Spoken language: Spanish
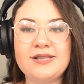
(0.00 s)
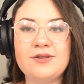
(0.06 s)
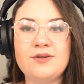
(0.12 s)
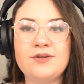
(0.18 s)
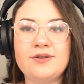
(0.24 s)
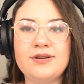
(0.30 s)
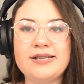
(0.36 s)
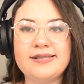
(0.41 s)

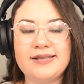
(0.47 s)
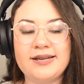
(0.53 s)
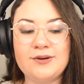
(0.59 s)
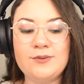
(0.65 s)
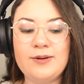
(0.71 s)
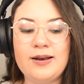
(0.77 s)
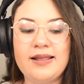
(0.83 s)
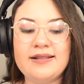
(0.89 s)
sido
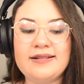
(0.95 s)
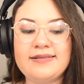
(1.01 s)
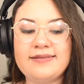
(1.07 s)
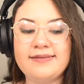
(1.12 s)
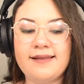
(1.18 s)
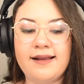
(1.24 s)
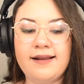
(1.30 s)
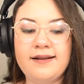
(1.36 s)

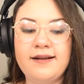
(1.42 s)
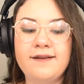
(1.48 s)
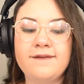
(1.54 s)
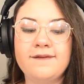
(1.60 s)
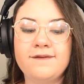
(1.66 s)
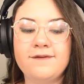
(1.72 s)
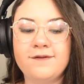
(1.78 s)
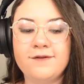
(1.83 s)
estrangulada tan
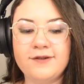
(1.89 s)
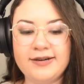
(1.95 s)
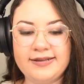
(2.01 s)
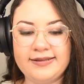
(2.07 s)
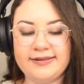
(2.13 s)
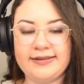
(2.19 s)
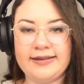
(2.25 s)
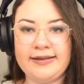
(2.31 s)

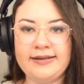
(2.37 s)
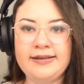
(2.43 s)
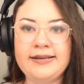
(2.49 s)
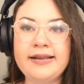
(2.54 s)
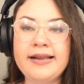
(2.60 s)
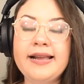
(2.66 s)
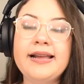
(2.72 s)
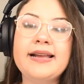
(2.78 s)
fuerte
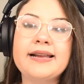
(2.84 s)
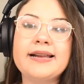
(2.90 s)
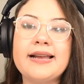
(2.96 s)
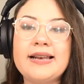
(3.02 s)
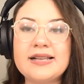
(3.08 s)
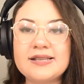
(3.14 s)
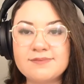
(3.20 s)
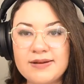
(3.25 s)

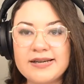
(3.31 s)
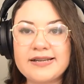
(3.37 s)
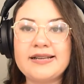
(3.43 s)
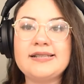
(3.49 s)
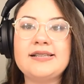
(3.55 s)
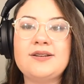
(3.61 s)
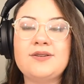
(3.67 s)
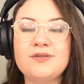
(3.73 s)
que las
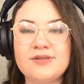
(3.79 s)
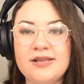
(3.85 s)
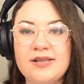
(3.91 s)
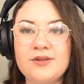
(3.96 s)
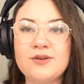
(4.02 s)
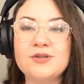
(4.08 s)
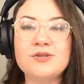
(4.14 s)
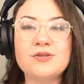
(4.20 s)
marcas de los
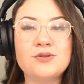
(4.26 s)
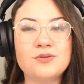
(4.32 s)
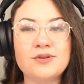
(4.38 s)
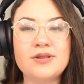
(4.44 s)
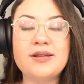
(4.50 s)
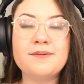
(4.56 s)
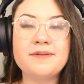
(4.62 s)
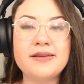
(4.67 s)
dedos
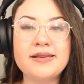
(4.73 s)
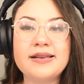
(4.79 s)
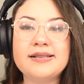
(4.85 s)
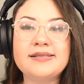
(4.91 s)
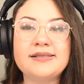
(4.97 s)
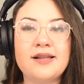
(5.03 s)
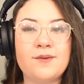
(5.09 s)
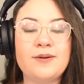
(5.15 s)

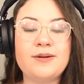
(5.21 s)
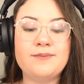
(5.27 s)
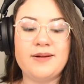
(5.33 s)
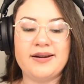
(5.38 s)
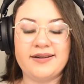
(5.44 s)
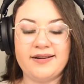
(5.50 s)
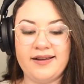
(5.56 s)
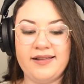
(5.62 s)
todavía estaban
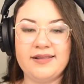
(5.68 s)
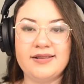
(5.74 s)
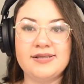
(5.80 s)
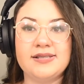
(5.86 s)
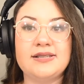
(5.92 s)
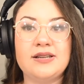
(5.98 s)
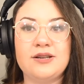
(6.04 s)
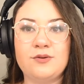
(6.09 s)

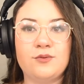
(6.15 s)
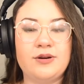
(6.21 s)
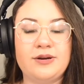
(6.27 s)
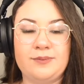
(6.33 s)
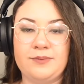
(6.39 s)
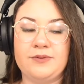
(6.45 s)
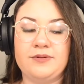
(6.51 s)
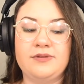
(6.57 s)
marcadas en el
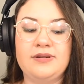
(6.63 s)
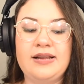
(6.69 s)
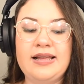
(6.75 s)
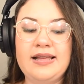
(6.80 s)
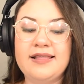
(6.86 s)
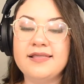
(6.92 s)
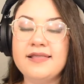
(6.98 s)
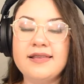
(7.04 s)
cuerpo,
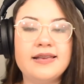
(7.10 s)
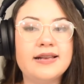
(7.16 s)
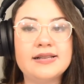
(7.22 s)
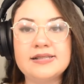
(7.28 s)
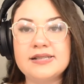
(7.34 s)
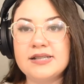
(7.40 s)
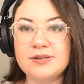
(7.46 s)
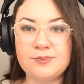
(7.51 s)

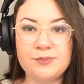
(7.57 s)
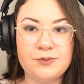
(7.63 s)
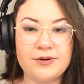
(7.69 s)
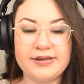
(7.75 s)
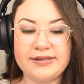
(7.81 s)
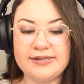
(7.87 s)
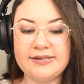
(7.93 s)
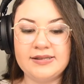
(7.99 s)
días
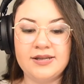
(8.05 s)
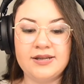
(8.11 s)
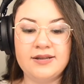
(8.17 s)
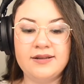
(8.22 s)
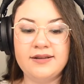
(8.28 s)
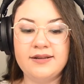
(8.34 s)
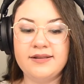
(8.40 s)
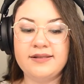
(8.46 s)
después,
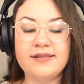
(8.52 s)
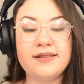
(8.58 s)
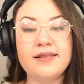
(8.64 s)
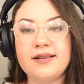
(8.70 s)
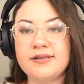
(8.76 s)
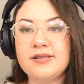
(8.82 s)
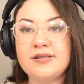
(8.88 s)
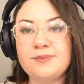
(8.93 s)

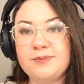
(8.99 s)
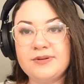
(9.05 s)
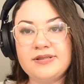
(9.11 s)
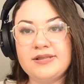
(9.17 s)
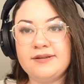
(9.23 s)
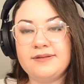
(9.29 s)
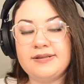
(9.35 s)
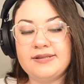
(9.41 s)
días
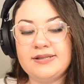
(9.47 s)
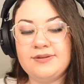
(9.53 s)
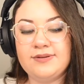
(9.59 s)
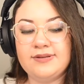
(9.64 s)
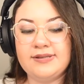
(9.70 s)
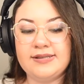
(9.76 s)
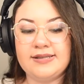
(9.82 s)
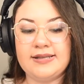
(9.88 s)
después de haber
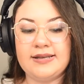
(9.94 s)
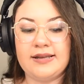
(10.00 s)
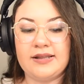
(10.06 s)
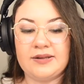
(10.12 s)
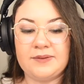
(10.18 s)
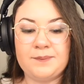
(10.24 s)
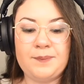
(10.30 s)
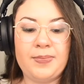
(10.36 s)
sido
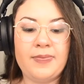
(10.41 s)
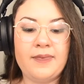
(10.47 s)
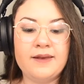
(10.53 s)
asesinada.